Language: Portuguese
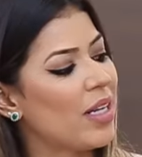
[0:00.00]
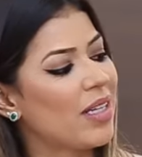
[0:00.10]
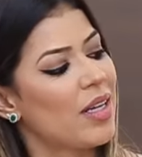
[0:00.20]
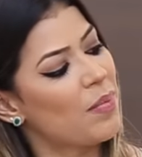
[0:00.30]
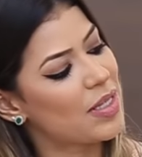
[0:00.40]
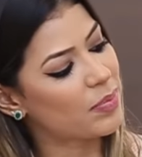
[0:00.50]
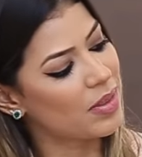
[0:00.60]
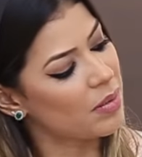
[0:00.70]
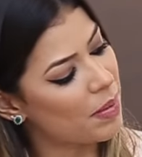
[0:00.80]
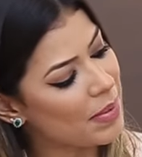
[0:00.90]
ela é uma
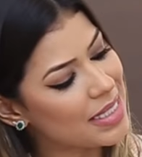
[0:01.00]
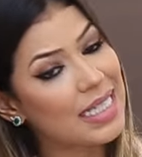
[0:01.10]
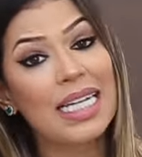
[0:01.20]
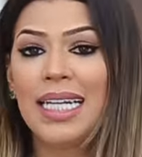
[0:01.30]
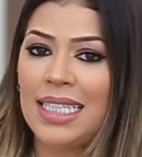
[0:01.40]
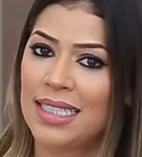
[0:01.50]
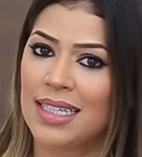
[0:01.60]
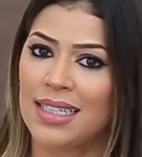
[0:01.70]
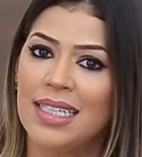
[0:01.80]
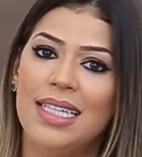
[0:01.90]
estampa mais
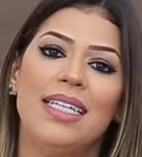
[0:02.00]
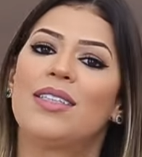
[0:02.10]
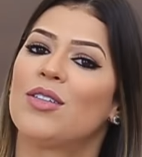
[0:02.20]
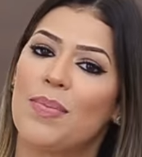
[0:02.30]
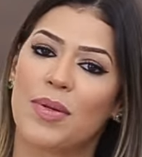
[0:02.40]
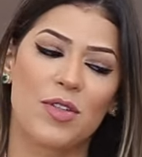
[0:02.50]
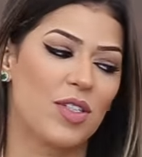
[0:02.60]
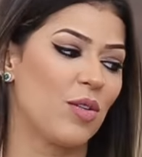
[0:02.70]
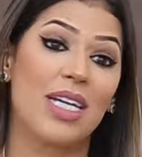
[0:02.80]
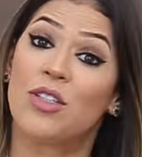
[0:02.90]
clarinha, então dá para
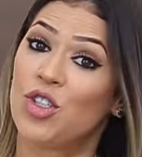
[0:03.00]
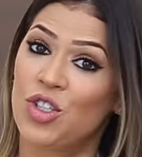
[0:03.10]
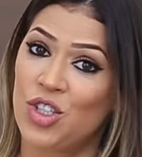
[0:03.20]
você usar de